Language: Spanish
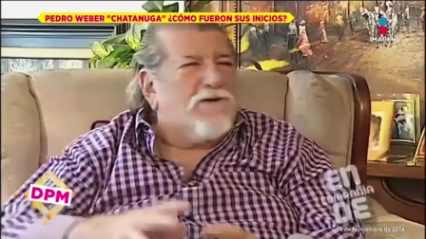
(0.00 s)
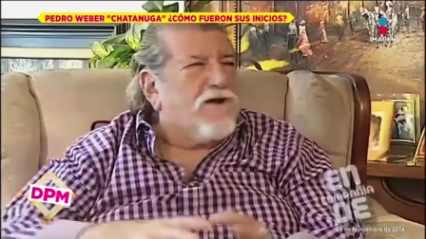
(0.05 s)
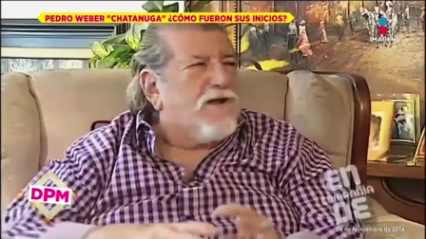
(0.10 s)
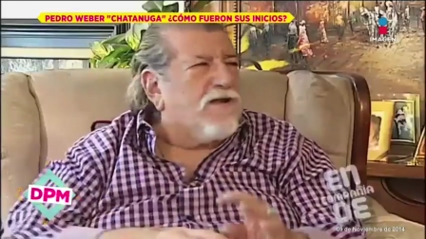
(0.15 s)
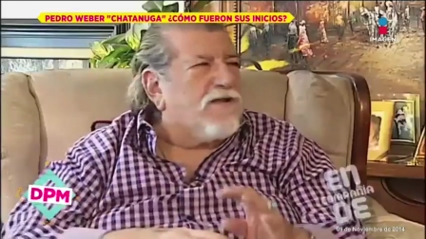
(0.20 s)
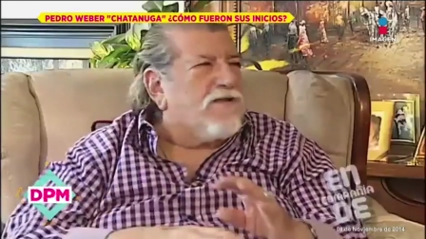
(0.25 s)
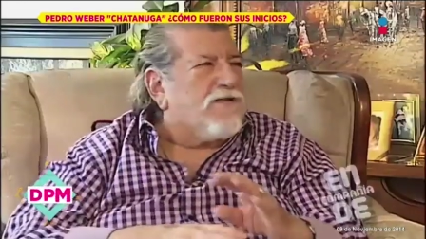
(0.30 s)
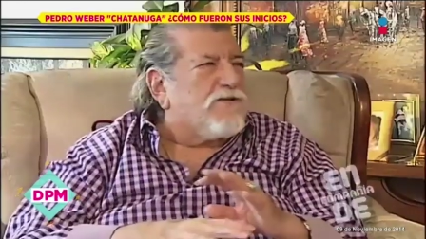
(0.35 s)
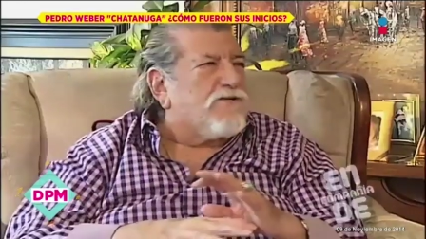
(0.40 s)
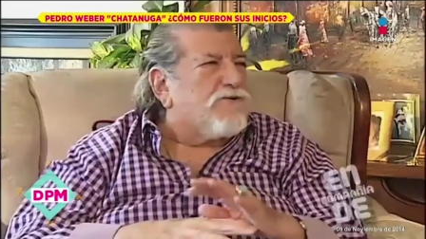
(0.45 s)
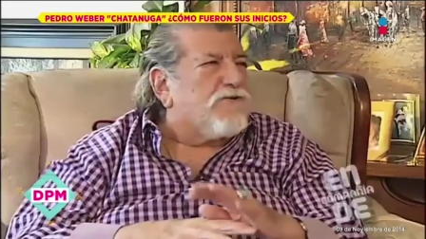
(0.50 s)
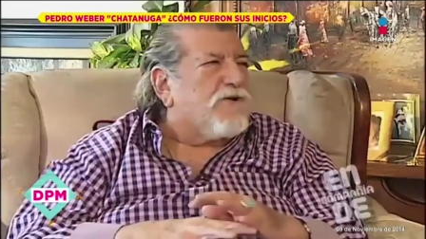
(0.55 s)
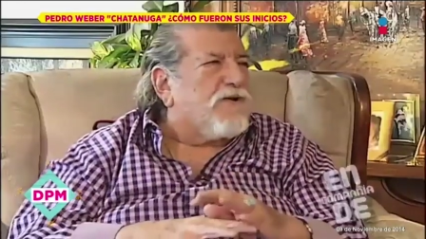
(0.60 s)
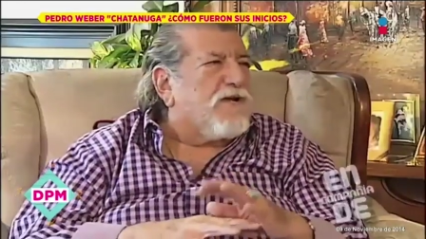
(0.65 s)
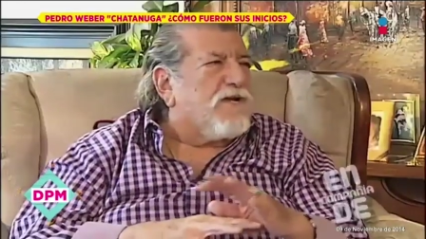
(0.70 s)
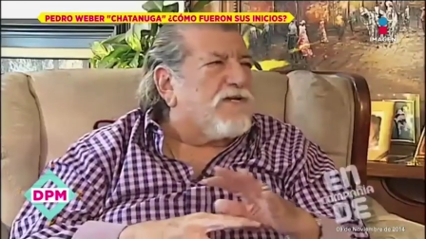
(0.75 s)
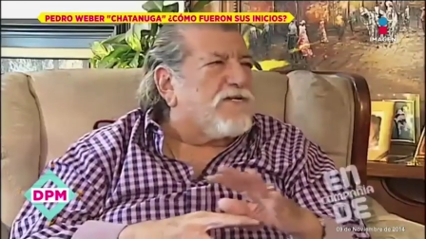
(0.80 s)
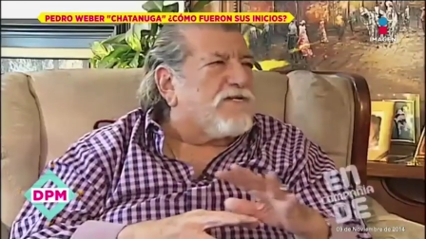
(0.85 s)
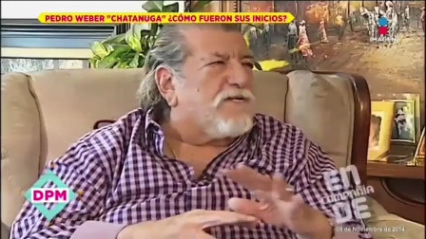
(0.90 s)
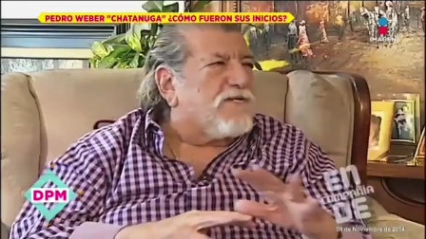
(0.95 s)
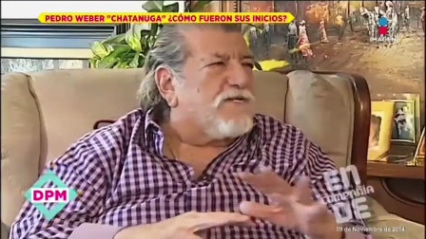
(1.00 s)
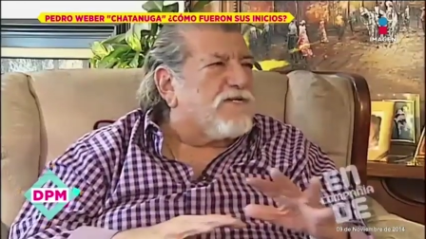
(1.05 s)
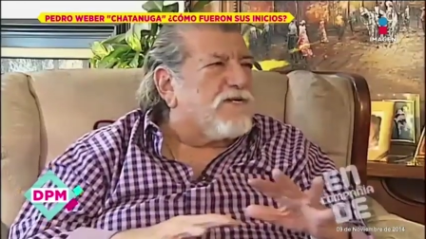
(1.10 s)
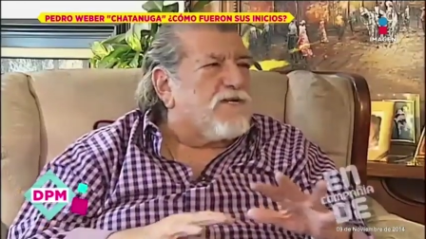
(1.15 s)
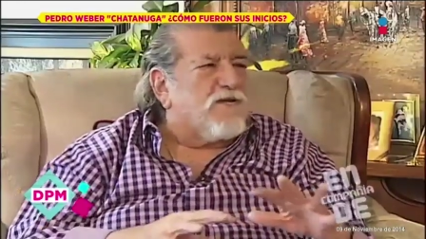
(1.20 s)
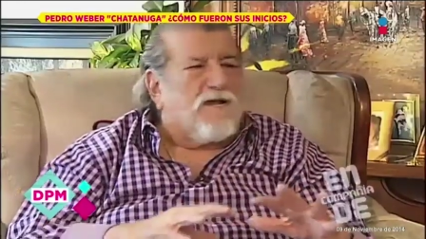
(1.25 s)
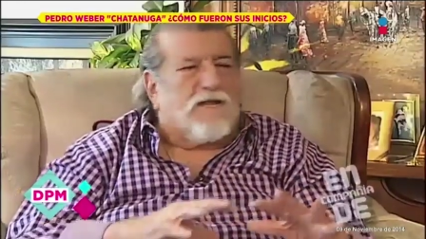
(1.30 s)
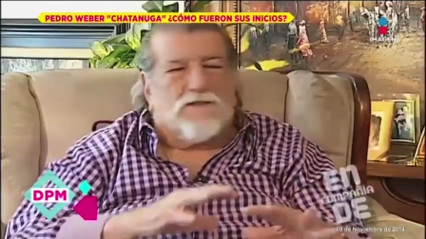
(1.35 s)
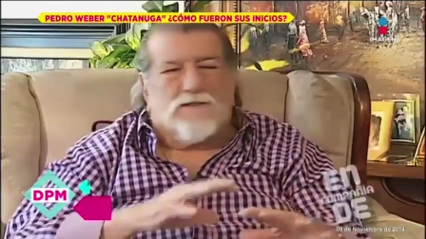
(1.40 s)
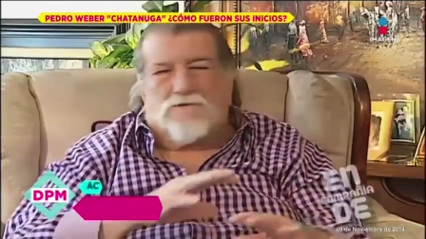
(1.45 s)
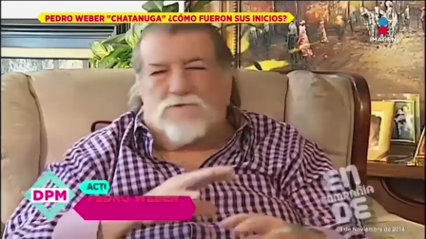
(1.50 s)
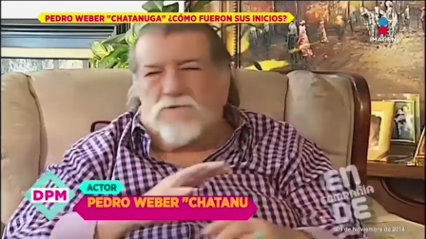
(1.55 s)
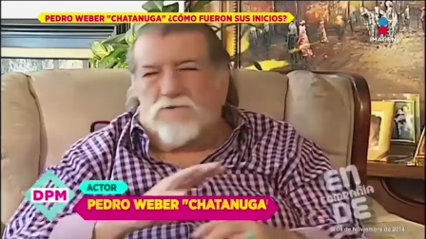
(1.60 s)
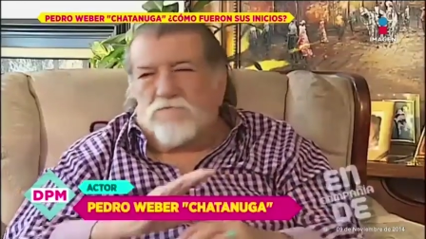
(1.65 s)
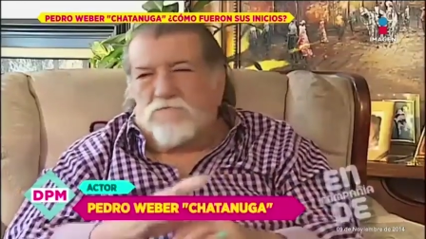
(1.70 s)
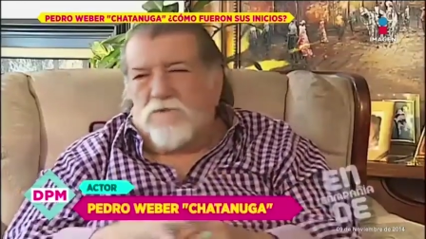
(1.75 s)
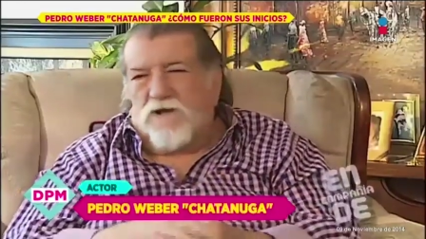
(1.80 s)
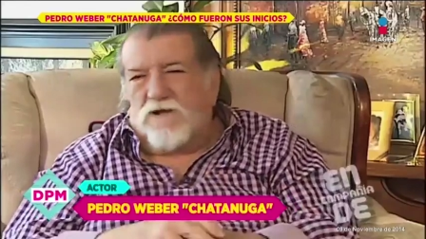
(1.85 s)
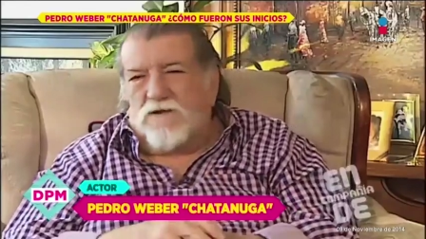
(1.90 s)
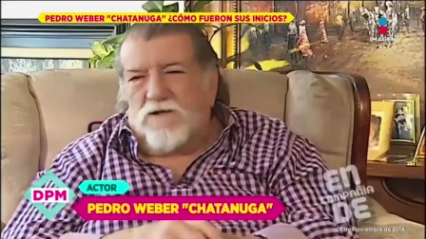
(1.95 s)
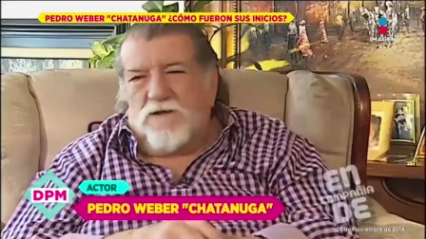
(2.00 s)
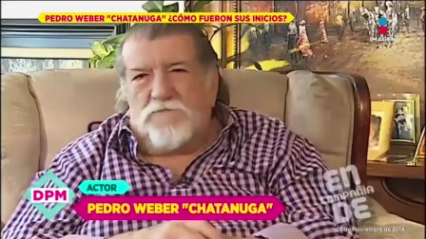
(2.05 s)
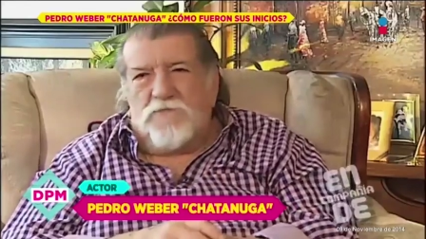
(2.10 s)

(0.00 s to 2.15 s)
grandes orquestas y gran torma.